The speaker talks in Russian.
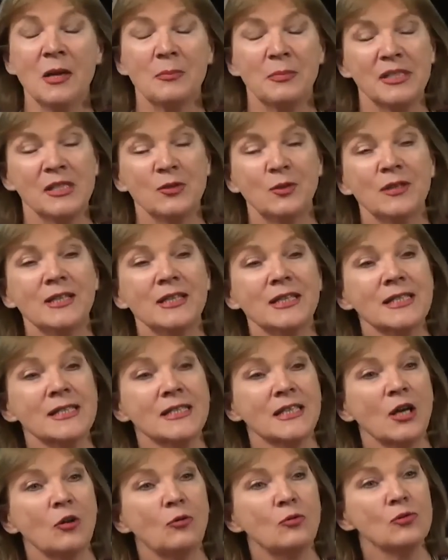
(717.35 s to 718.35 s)
происходит
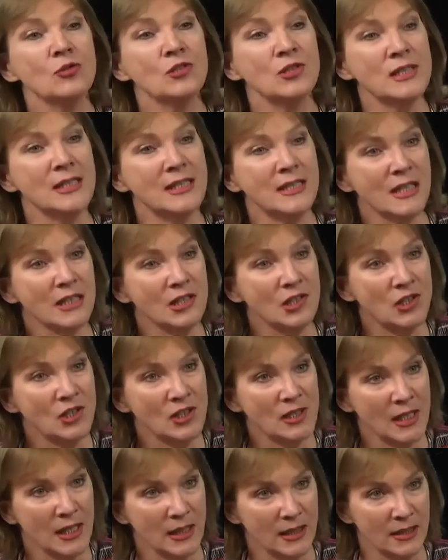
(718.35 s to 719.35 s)
резкое
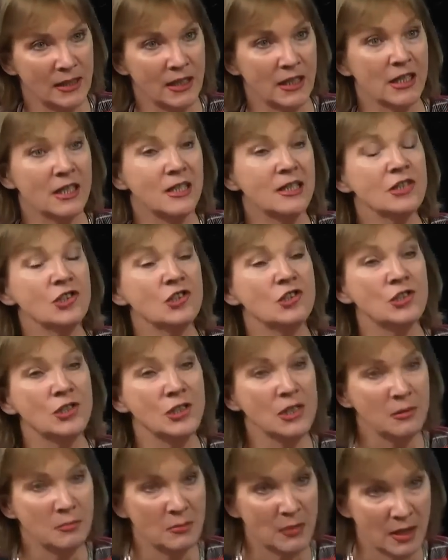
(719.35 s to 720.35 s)
ужесточение
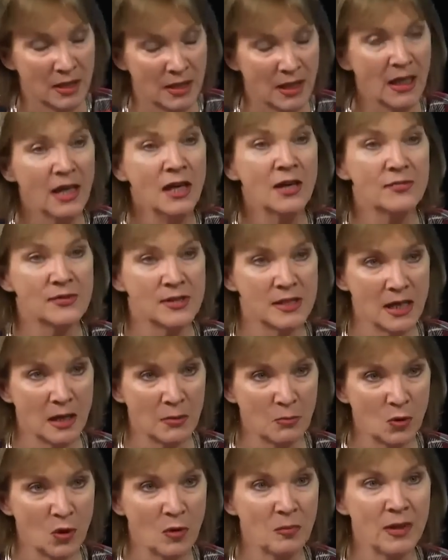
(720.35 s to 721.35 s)
режима в
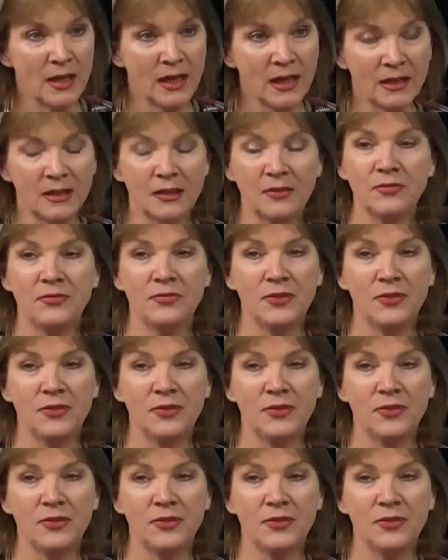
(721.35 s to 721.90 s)
самом этом